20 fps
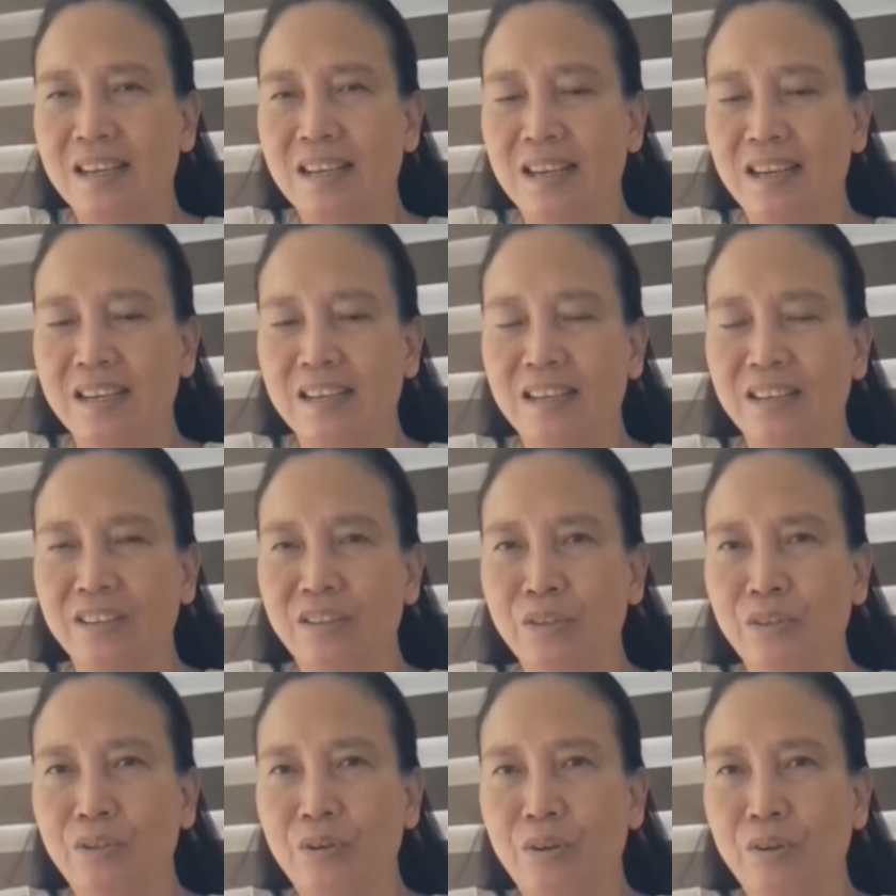
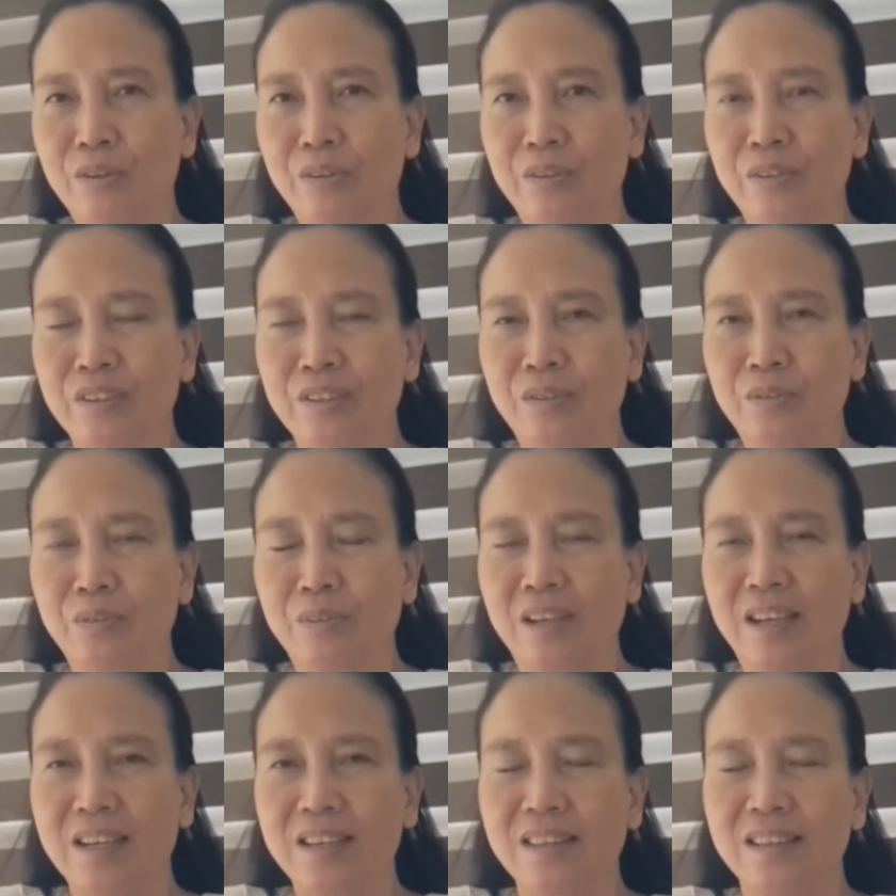another color, ito
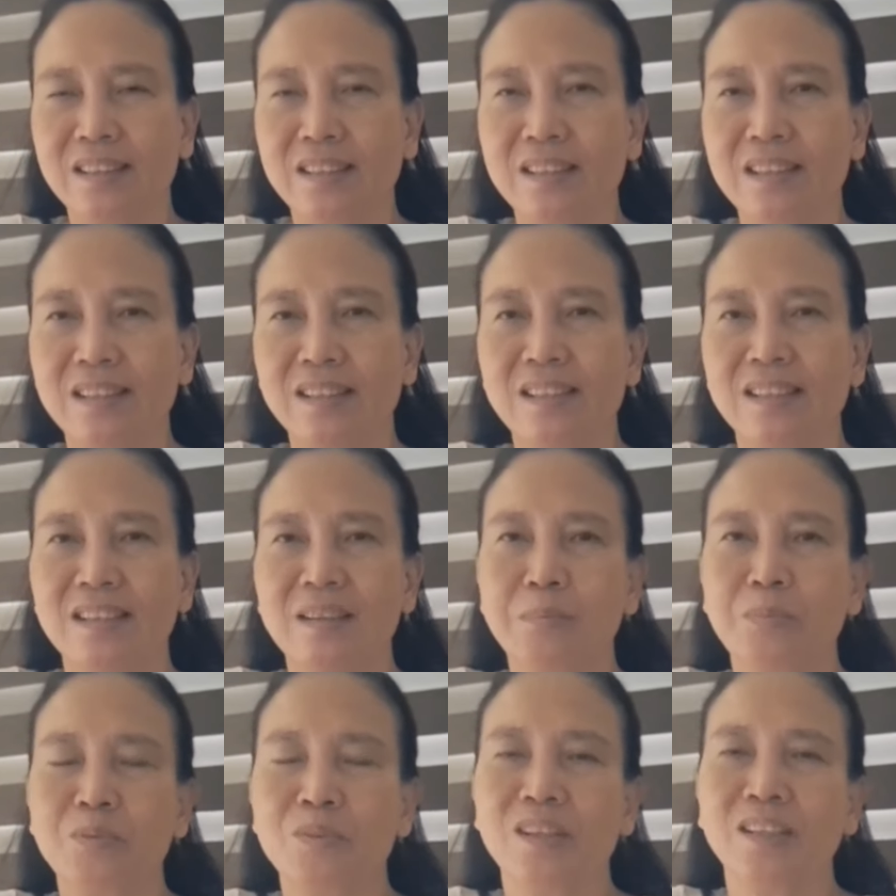lighter, hindi
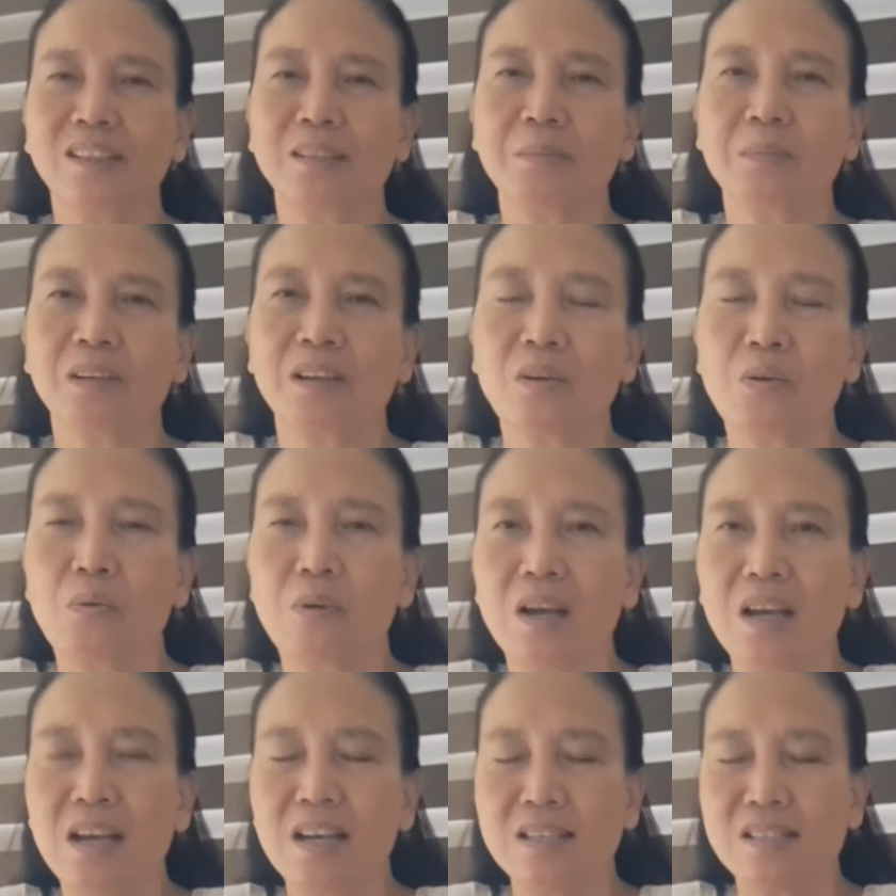na po natin
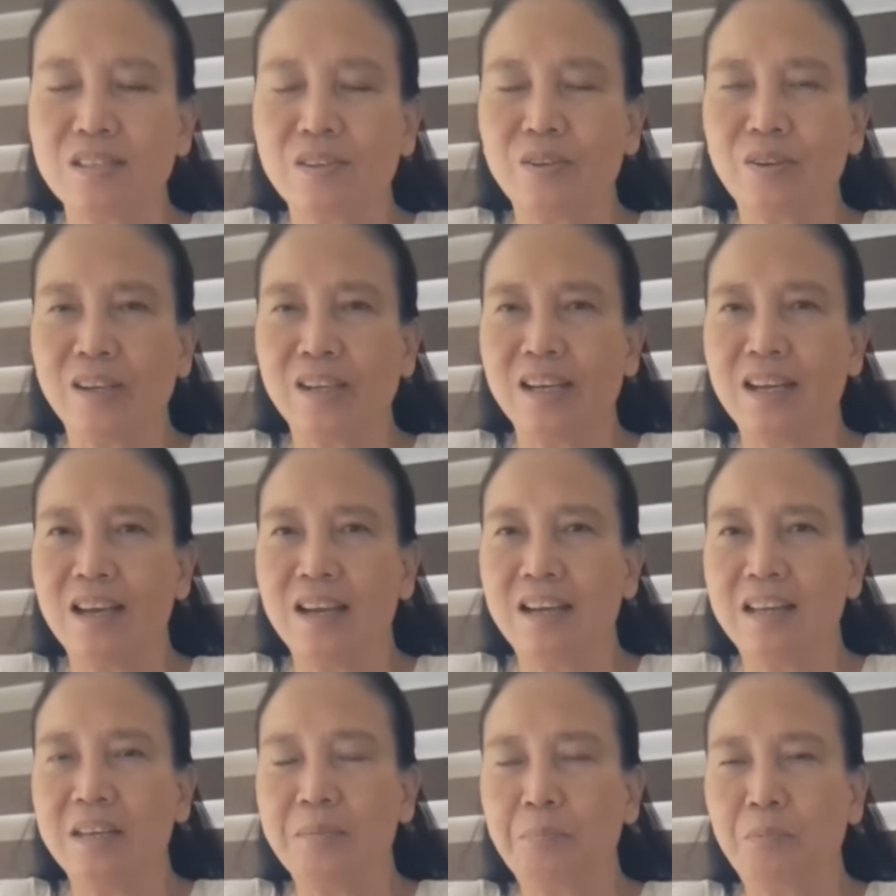magawa, so,
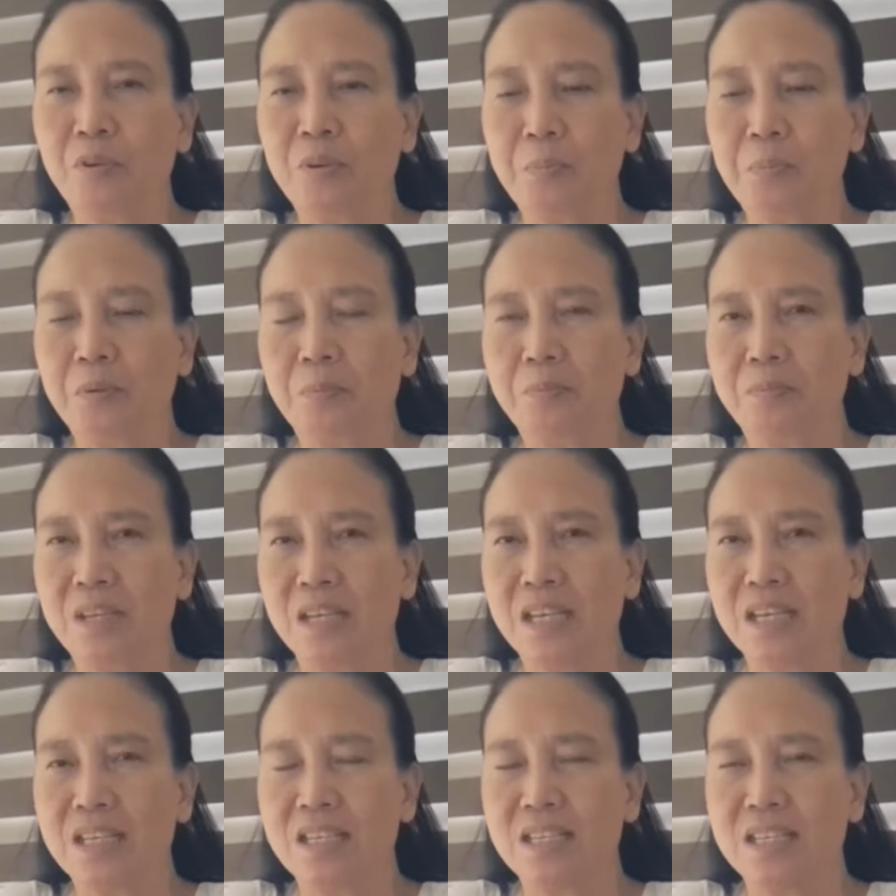kailangan po ipa
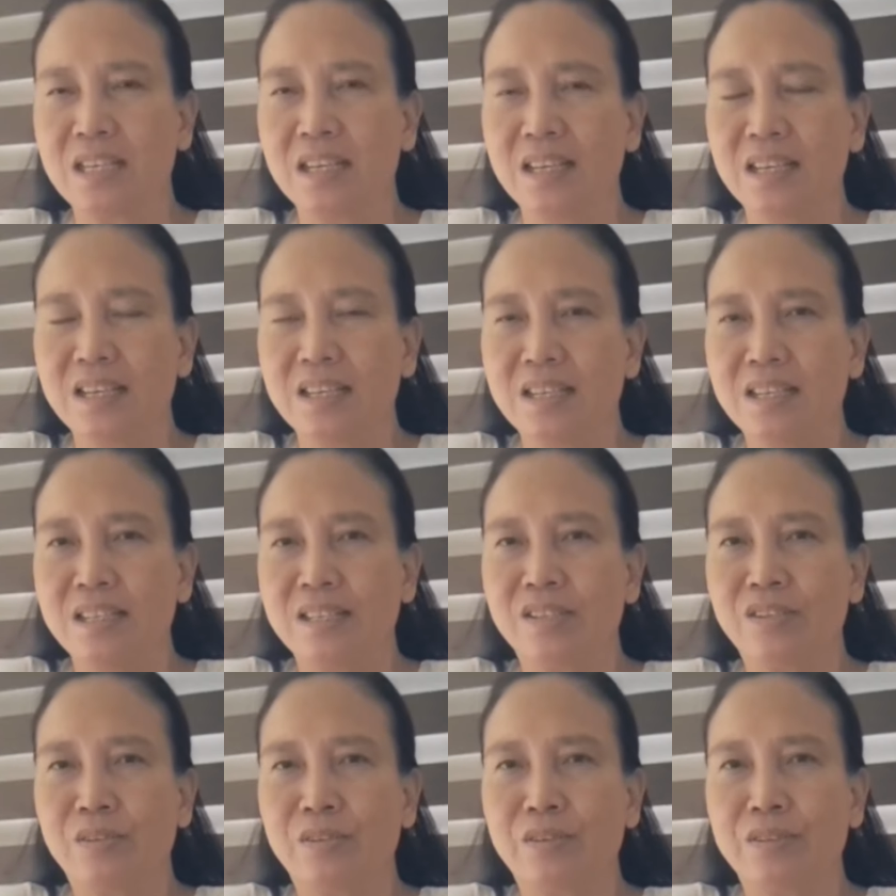beach
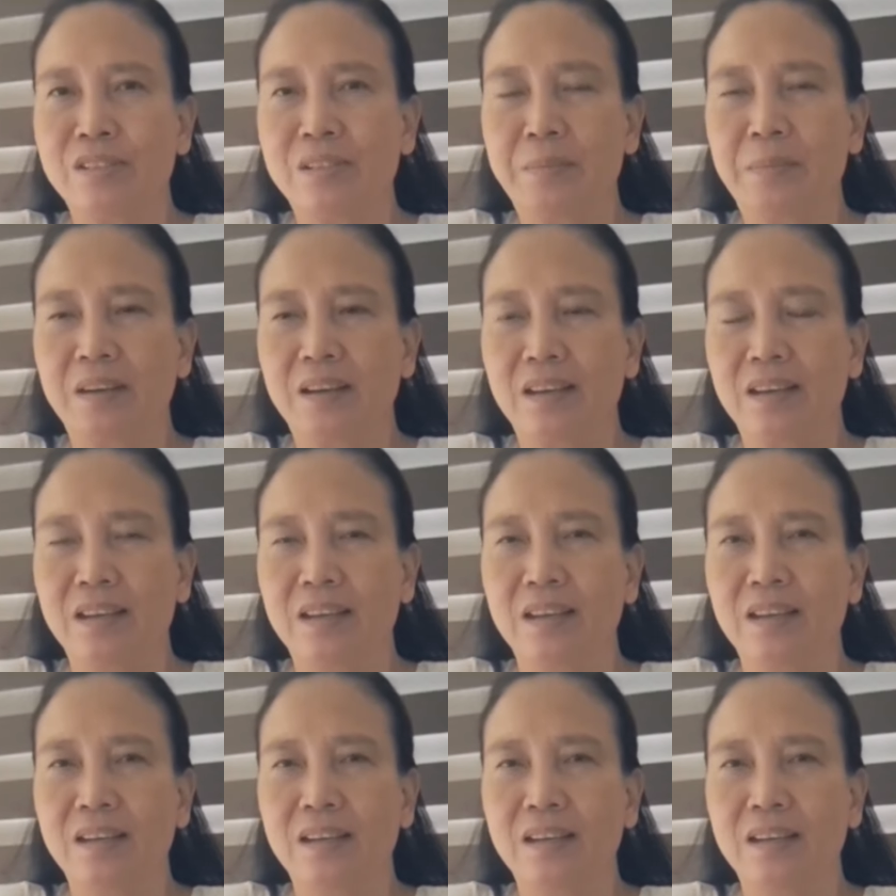So, sa mga